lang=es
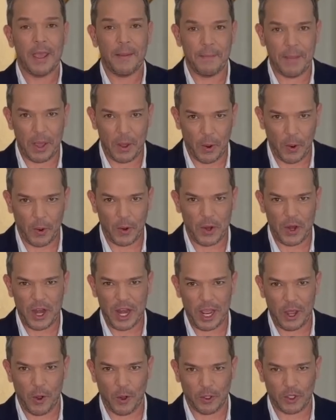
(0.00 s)
Veo
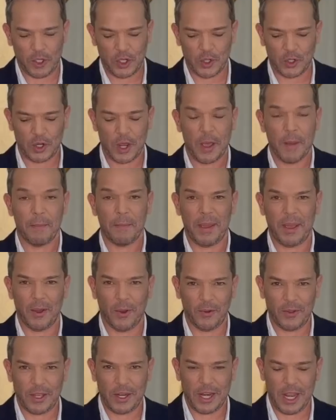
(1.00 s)
negocios,
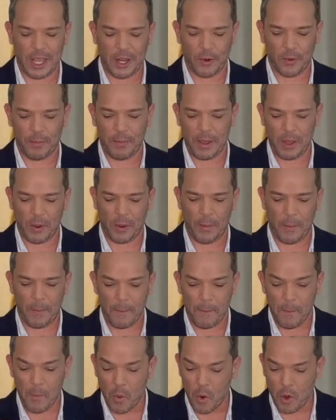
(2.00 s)
veo dinero, veo
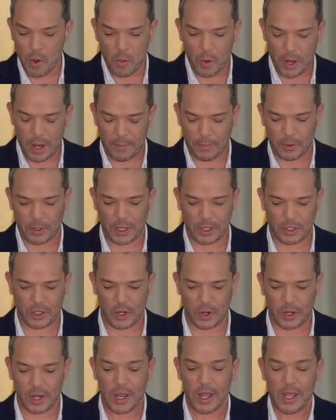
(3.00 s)
muy buena
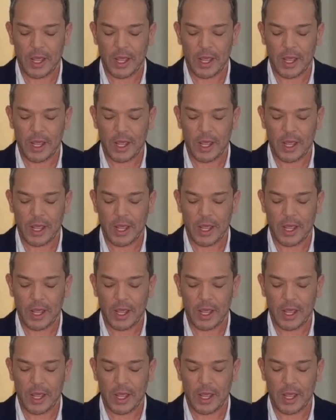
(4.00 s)
proyección.